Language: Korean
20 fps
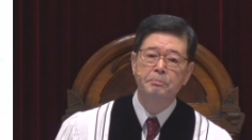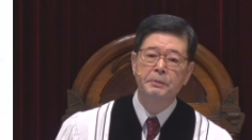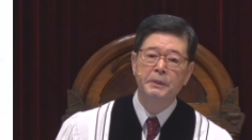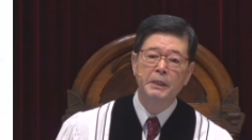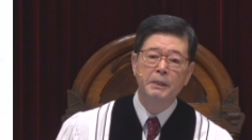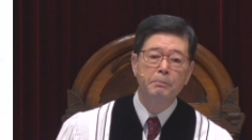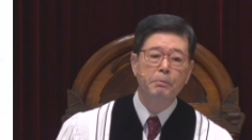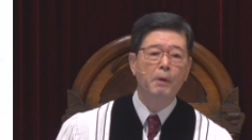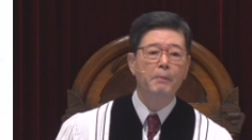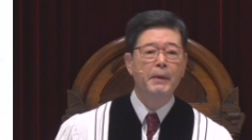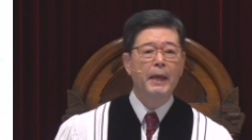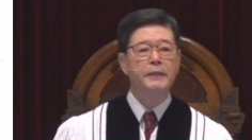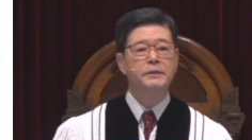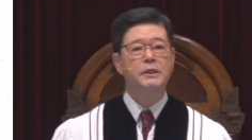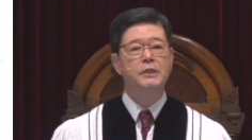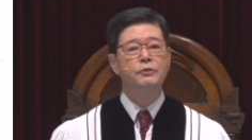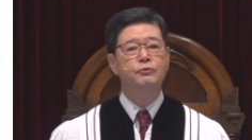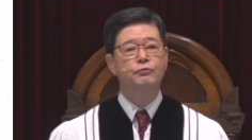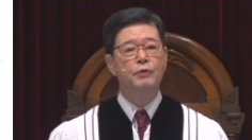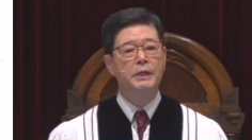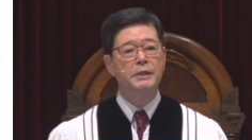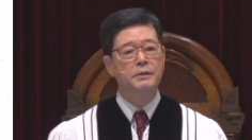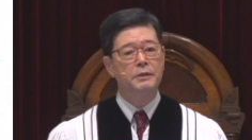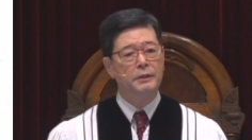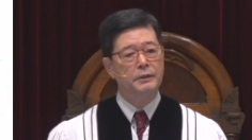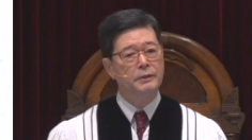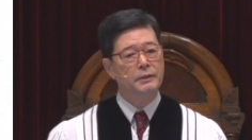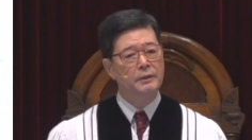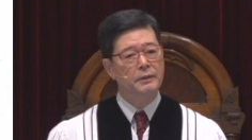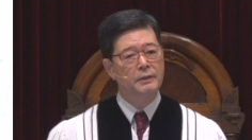비범해질 수
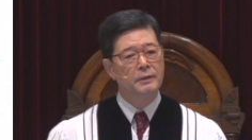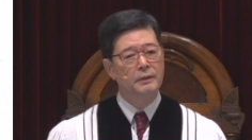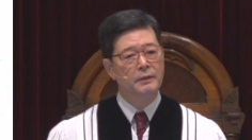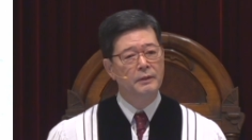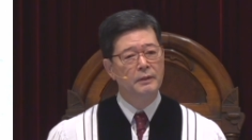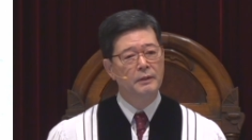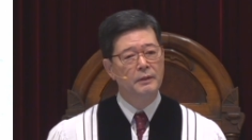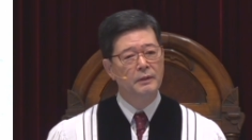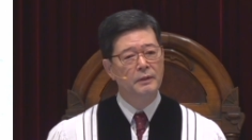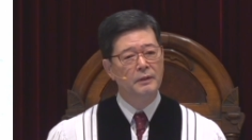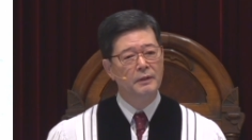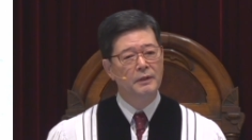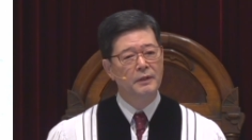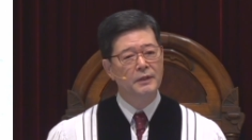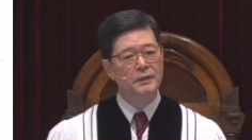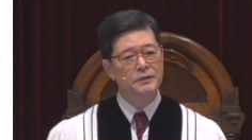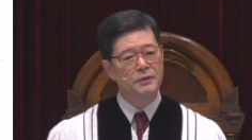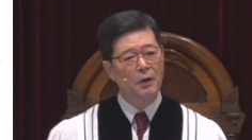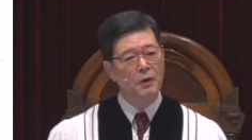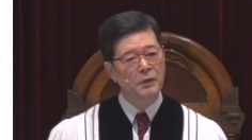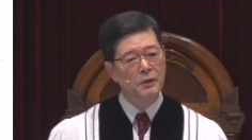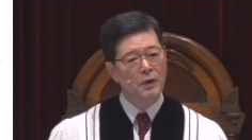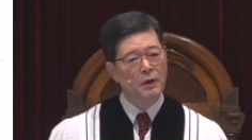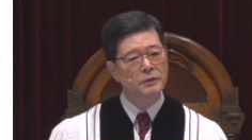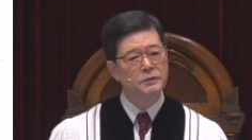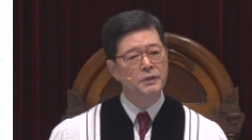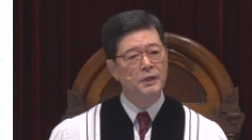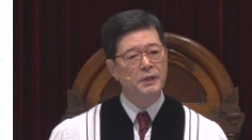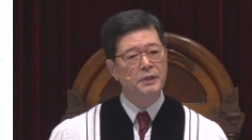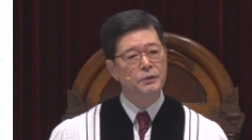있는
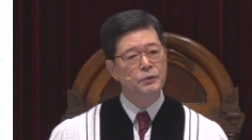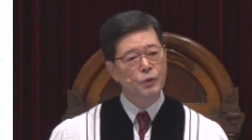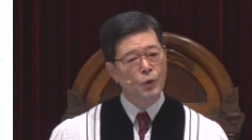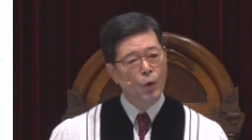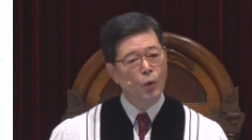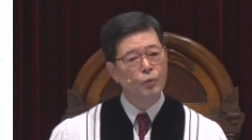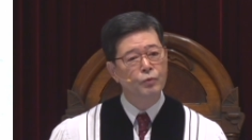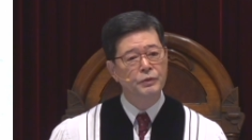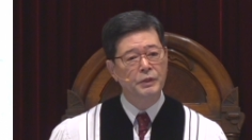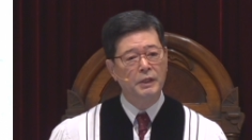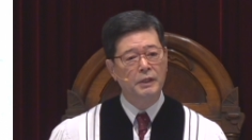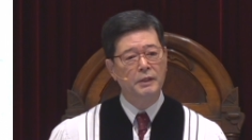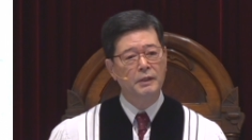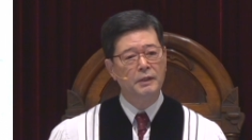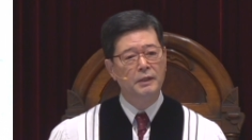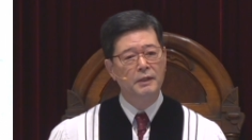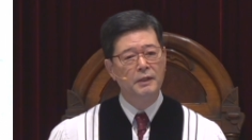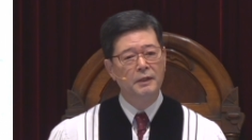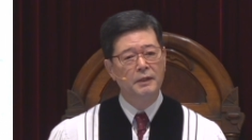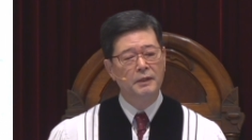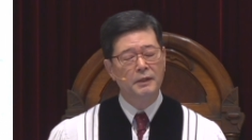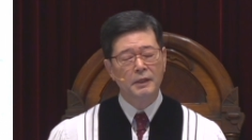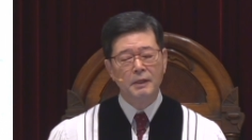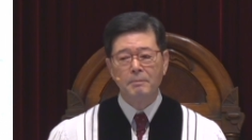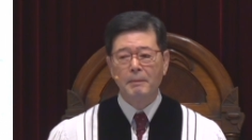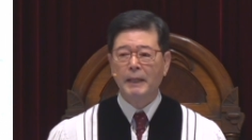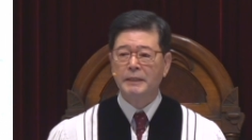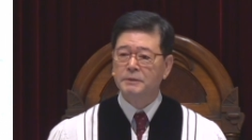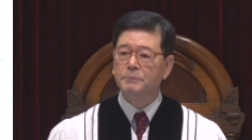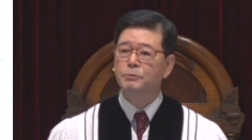성경적인 교훈이
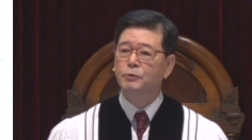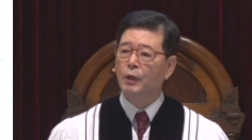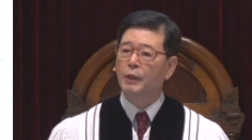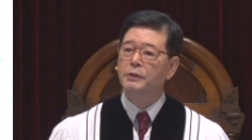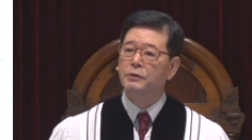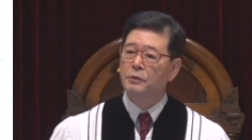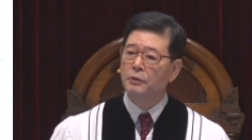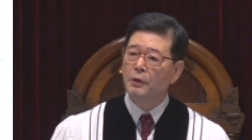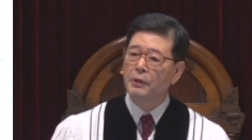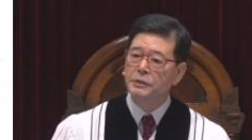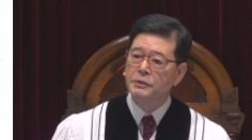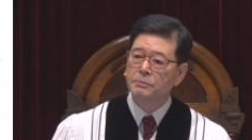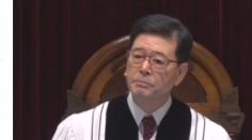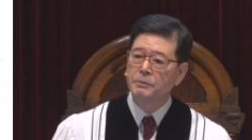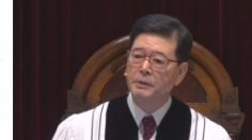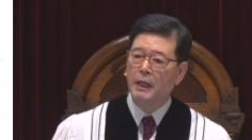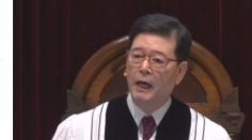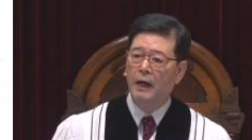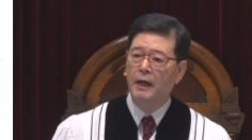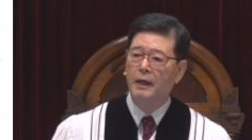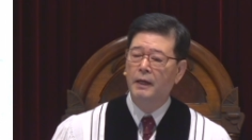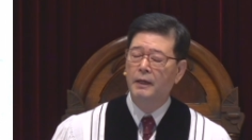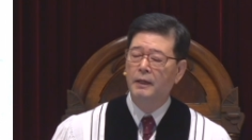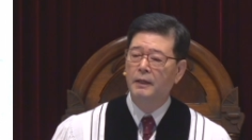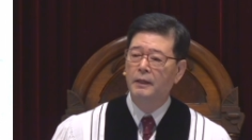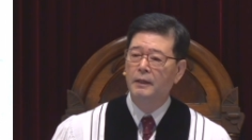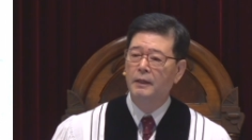이 말씀 속에 들어 있습니다.